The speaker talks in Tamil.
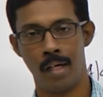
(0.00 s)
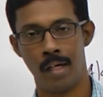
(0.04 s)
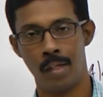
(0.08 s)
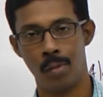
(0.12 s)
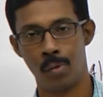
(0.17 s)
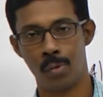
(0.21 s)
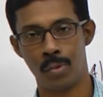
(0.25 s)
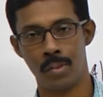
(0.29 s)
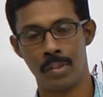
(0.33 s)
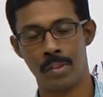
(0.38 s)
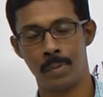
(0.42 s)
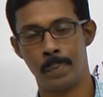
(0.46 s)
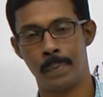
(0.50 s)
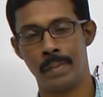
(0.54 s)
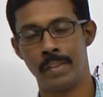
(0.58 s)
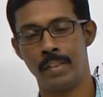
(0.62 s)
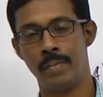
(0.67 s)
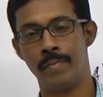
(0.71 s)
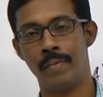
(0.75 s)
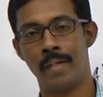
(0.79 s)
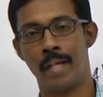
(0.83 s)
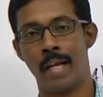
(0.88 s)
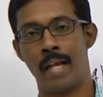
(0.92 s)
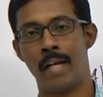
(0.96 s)
அதோட
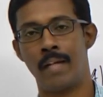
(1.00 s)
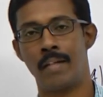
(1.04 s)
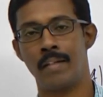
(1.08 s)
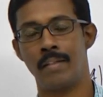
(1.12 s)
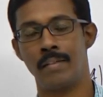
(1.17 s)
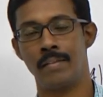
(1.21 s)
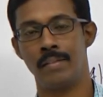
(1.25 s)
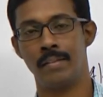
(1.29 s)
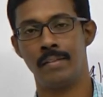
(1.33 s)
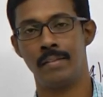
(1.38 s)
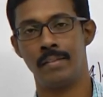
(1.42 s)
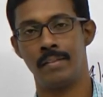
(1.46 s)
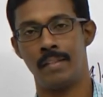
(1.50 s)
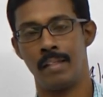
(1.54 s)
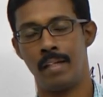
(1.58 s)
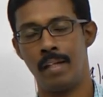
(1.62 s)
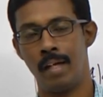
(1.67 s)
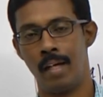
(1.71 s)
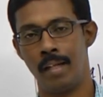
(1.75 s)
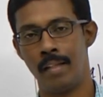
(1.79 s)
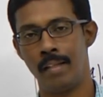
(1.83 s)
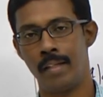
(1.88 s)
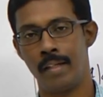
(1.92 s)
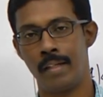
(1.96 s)
ஸ்பெசிஃபிக் கேரக்டரிஸ்டிக்ஸ்
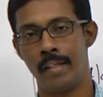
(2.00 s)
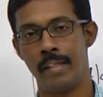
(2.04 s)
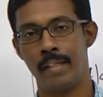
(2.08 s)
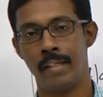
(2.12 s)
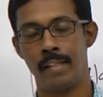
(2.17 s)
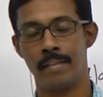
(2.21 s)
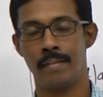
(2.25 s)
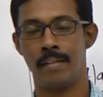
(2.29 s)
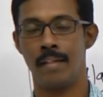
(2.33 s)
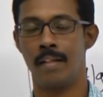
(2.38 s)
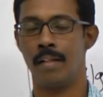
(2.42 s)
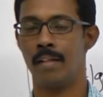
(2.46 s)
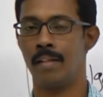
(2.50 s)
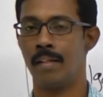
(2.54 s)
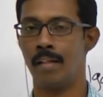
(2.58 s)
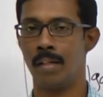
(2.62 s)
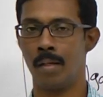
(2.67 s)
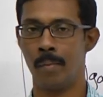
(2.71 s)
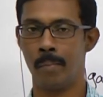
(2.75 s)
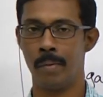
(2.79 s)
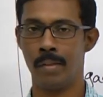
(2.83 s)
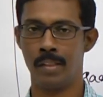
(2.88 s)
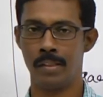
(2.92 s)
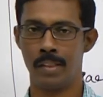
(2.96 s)
என்ன அந்த டீட்டெயில்ஸ் எல்லாம் தான்
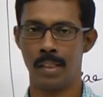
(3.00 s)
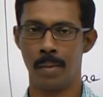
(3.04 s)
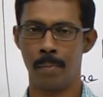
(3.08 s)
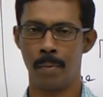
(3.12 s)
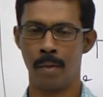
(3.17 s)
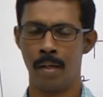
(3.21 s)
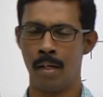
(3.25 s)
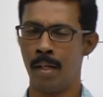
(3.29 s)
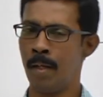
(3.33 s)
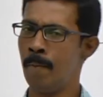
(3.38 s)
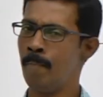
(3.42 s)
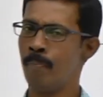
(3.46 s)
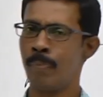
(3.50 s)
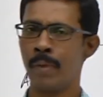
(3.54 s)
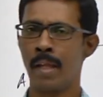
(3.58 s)
நம்ம இந்த சாப்டரில்